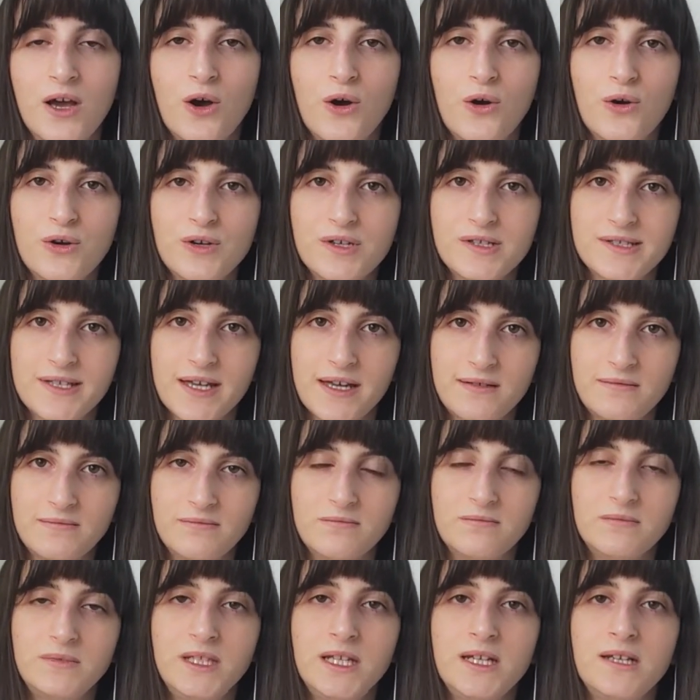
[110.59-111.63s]
O yüzden
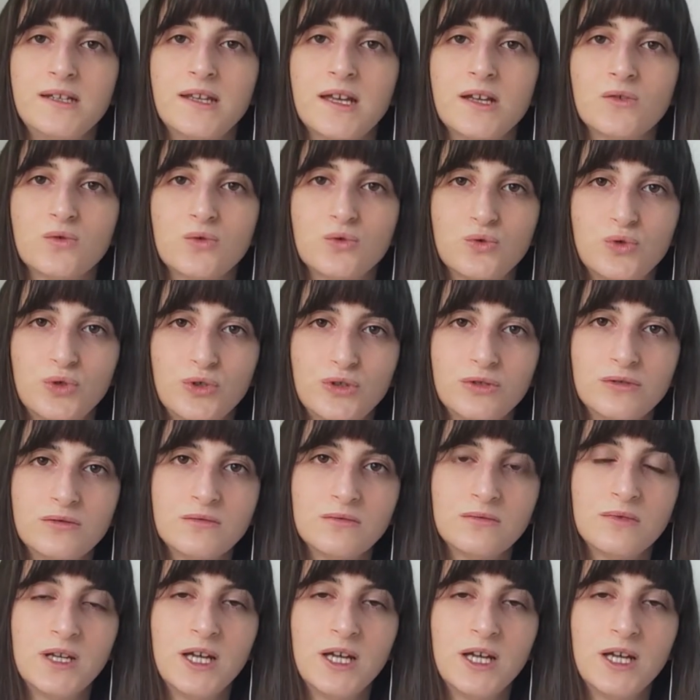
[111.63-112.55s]
yeniden okuyun.